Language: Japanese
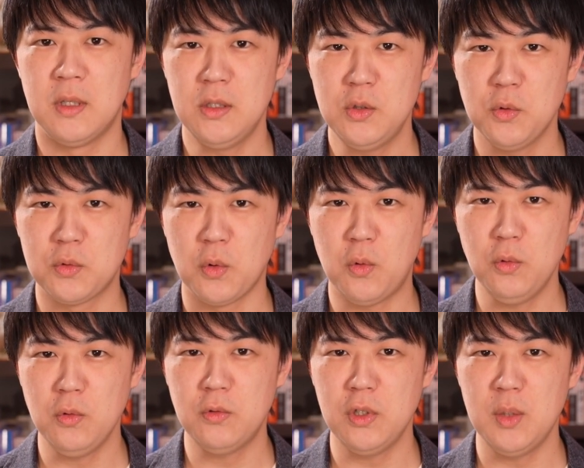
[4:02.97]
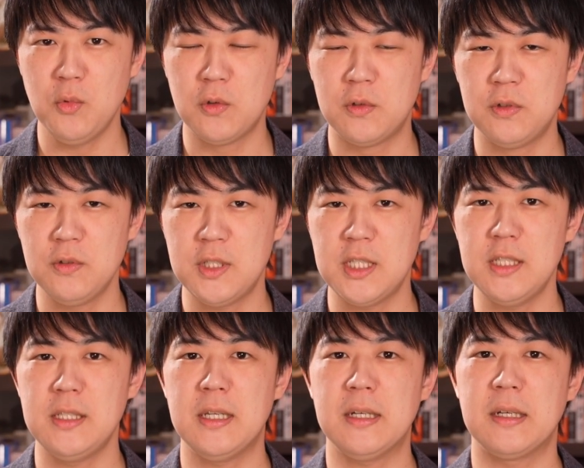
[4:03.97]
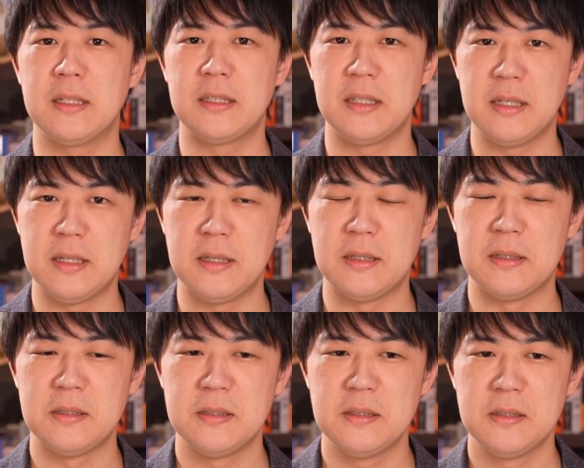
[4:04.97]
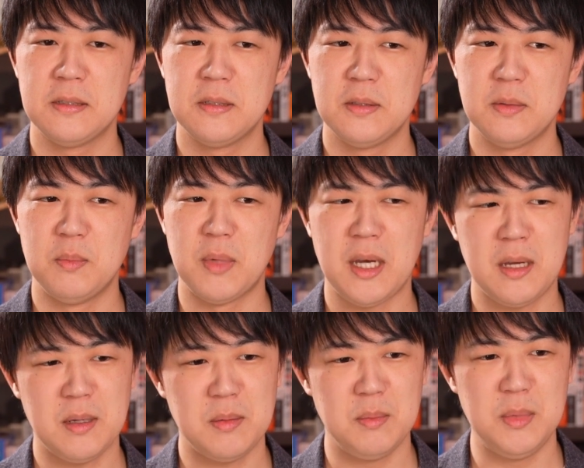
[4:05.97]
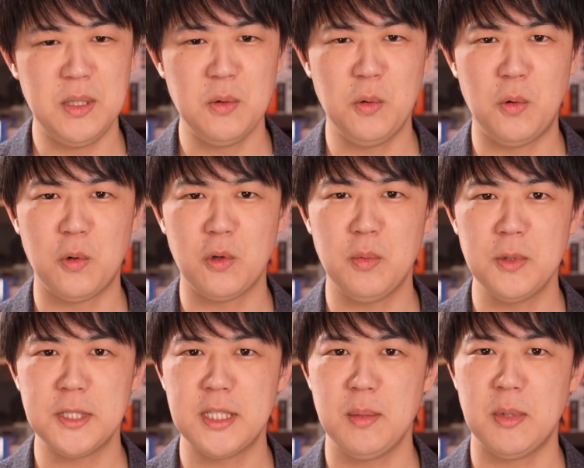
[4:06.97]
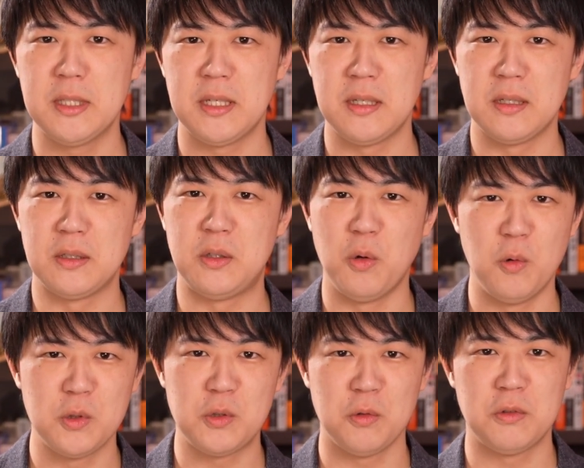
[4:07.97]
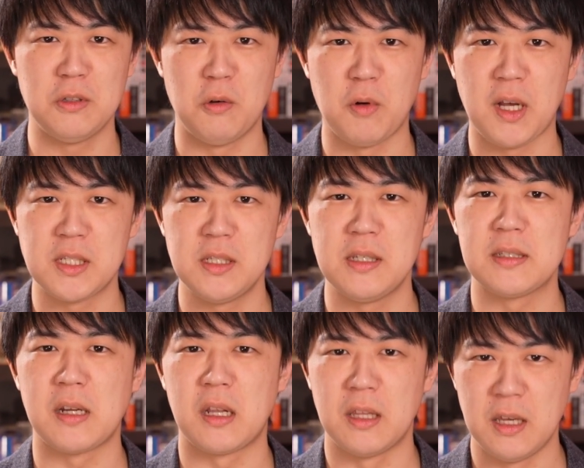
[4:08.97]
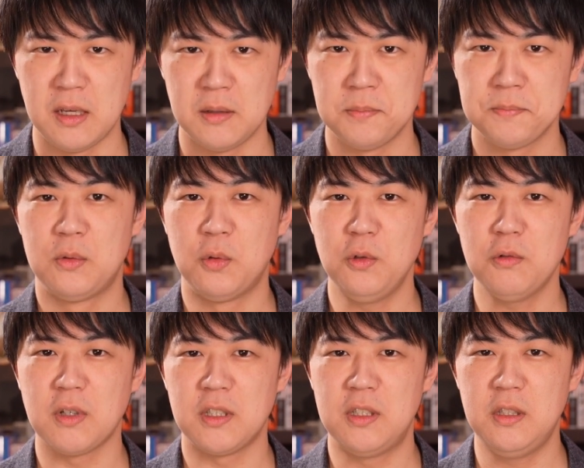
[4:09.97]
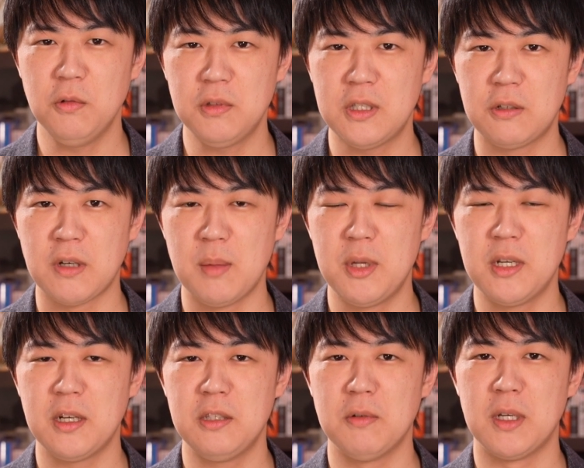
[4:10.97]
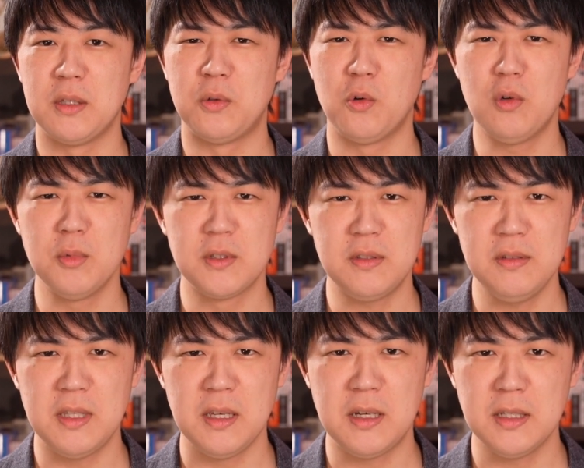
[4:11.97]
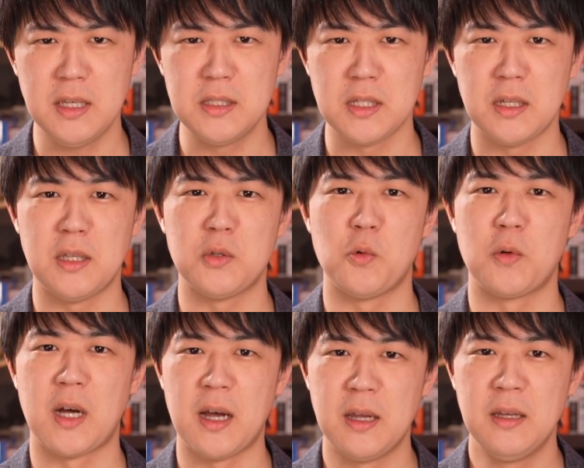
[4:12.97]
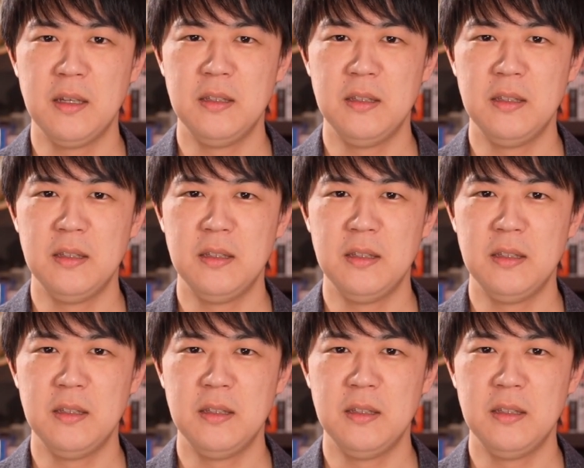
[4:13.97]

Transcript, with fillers: 現状どこの国も苦しい中で、まあ身を滅ぼしてまで協調っていうのはおかしいですからね。というかひよってるアメリカにはどこもついていかないんじゃないでしょうか。